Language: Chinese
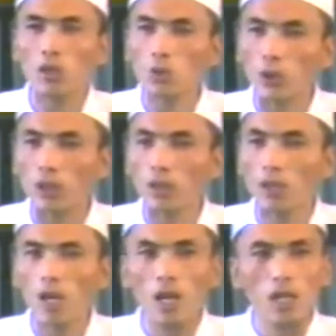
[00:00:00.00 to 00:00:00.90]
对。”
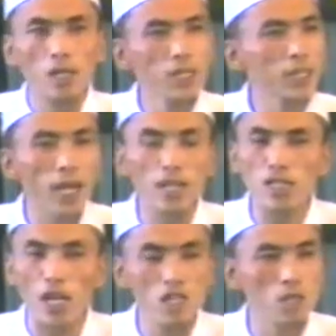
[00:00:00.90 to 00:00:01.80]
离开
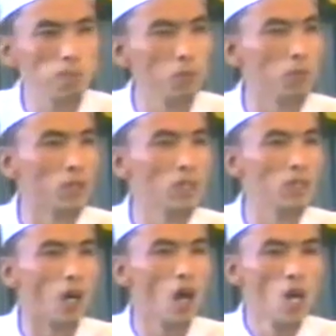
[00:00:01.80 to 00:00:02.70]
钱是不能
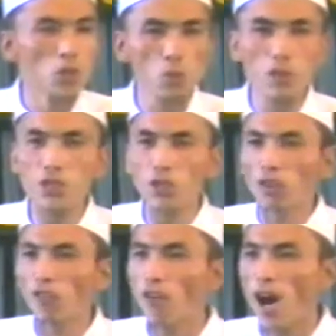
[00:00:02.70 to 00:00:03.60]
的，宗教
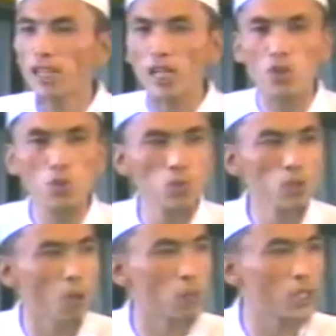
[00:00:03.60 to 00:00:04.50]
的发展需
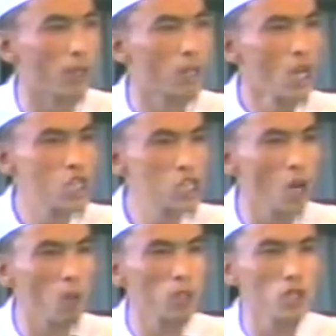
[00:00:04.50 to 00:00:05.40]
要钱，社
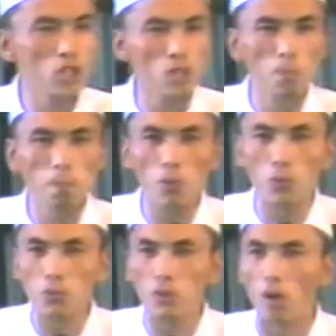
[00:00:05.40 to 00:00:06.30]
会的进步
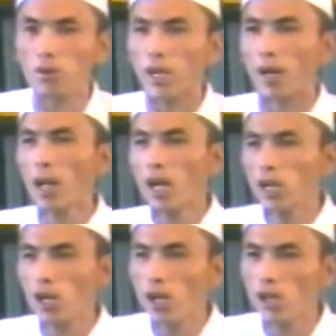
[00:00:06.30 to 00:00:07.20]
需要钱，
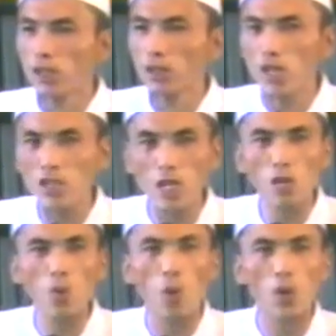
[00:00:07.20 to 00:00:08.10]
个人的
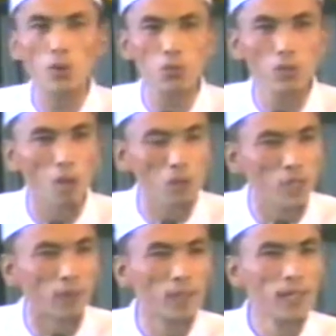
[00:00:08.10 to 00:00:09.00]
生活需要
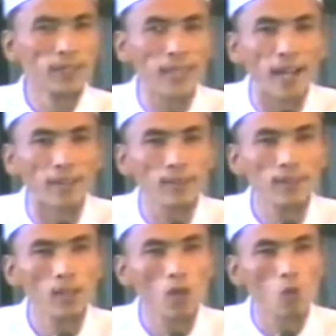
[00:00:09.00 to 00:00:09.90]
钱。但
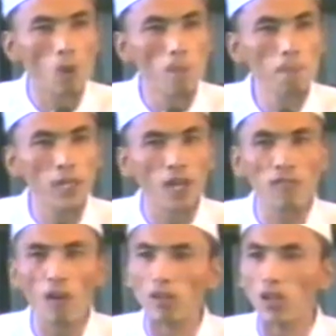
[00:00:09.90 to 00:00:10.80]
我们别忘
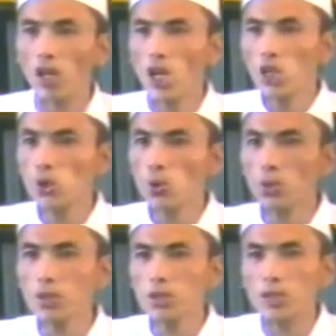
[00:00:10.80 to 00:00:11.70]
了，
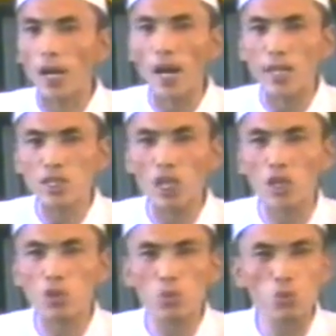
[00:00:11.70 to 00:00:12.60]
君子爱
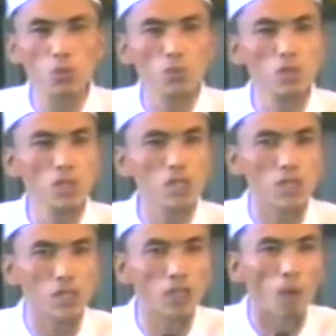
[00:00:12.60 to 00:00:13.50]
财，取之
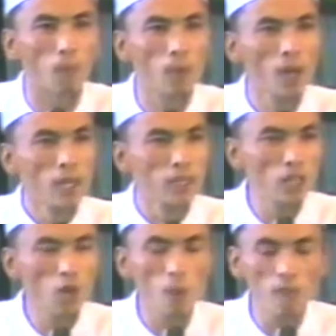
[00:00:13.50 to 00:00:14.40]
以道。难
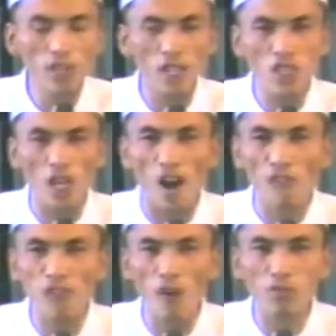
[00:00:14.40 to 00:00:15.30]
道我为了钱而
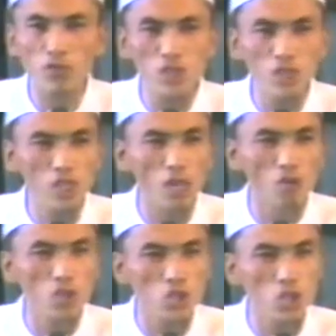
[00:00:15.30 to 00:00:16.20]
放弃信
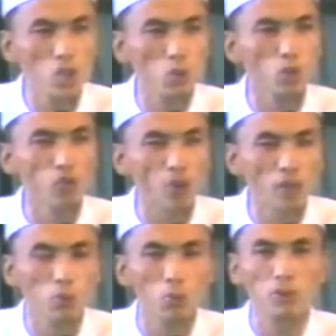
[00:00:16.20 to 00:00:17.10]
仰，吸毒
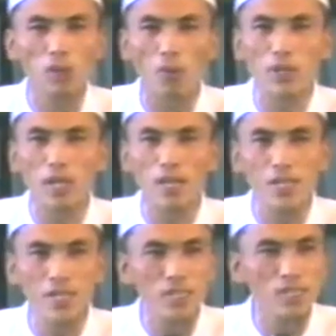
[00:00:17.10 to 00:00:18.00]
贩毒，当一个
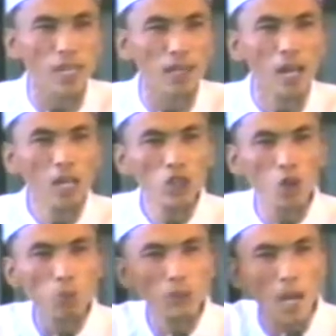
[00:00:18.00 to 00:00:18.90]
临死前
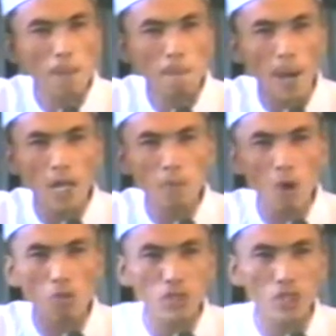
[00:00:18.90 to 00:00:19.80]
头戴白
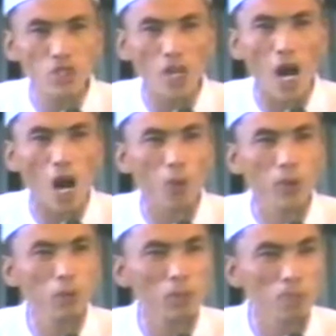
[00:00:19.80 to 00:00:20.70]
帽子的假
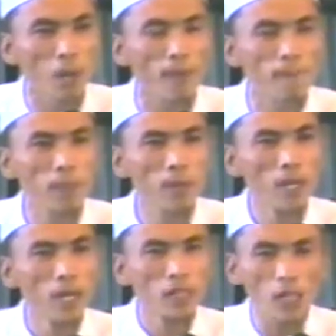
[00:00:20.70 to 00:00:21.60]
回回吗？
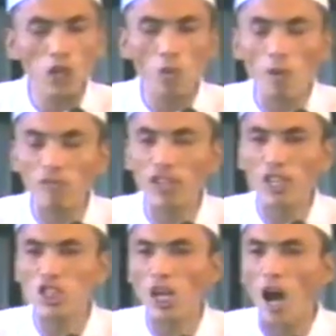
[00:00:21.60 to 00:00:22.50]
难道我们为
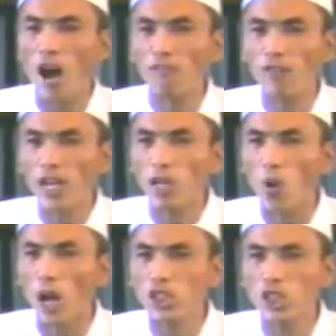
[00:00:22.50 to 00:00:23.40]
了钱而外
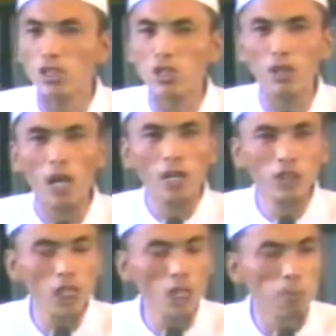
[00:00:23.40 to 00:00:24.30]
挂清真，
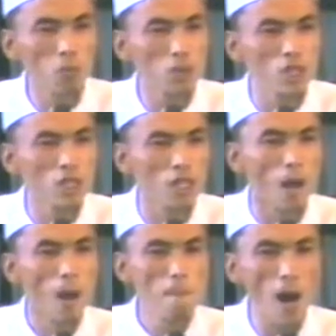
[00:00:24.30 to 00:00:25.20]
内部清真，
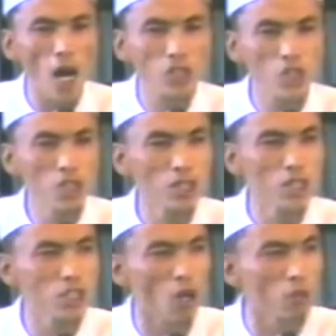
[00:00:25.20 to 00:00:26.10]
把清
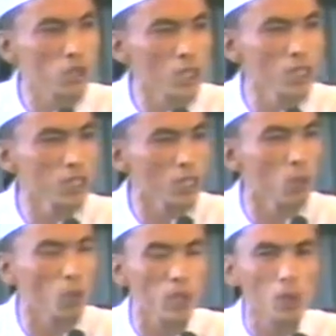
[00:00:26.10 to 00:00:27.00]
真教千
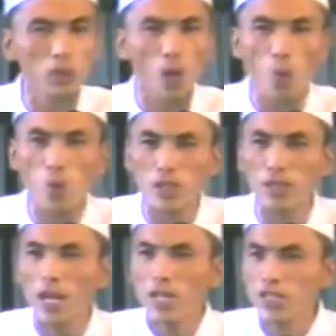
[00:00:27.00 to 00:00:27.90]
真回回的呼
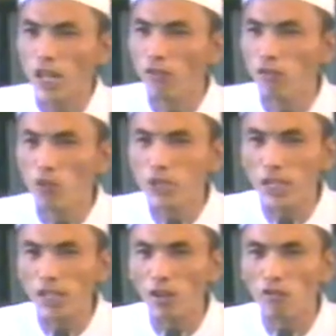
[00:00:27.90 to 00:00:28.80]
声，在五
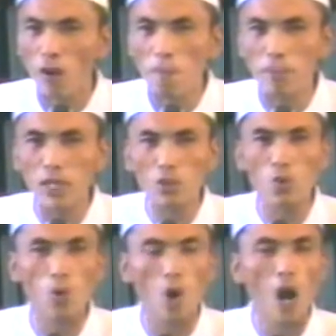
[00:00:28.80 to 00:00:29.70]
千年的文明
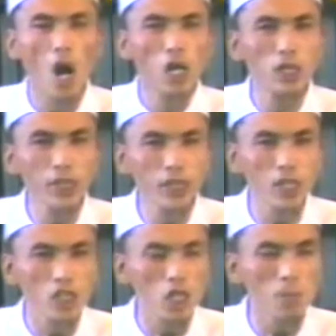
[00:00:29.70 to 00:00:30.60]
古国、礼
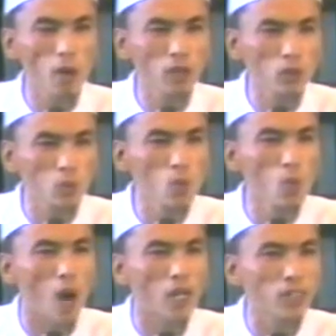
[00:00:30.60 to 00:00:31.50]
仪之邦的
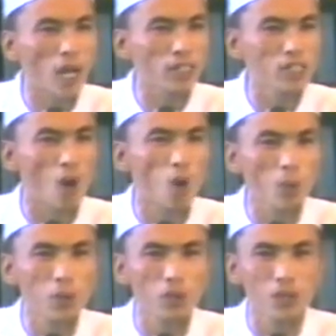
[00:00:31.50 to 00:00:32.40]
中华大地上
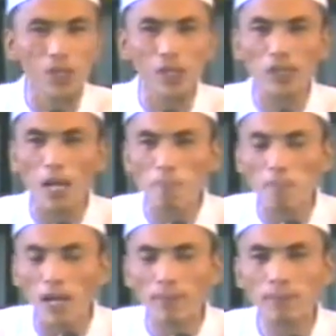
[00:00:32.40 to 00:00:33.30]
毁一旦
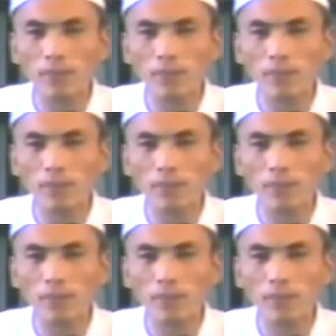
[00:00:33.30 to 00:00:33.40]
吗？